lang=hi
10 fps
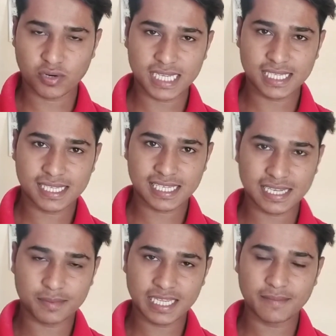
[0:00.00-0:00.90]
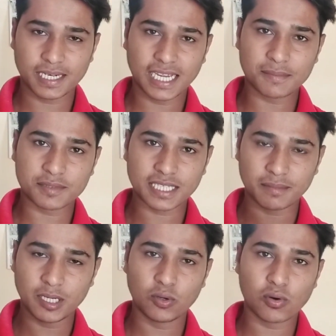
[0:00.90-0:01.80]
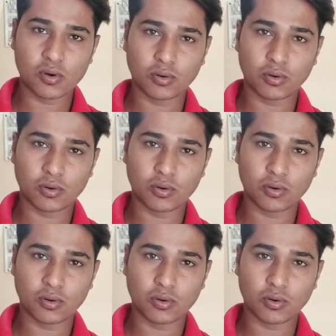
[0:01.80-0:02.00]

तो गैस सबसे पहले आप सभी लोगों